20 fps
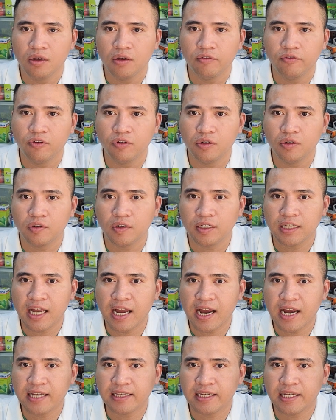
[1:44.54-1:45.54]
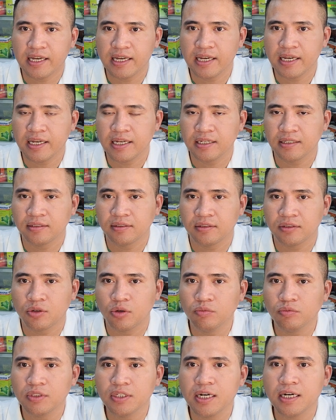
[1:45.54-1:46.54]
phụ nữ có thai thì
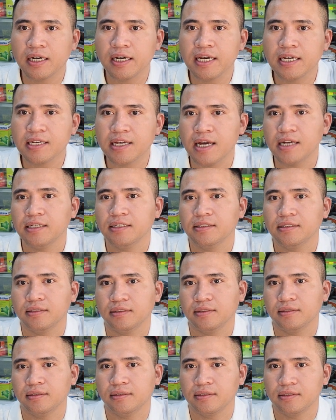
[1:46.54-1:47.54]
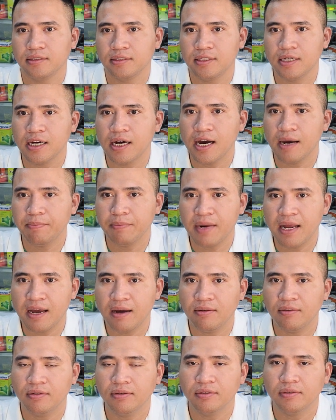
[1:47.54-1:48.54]
cũng chưa ghi nhận trường hợp nào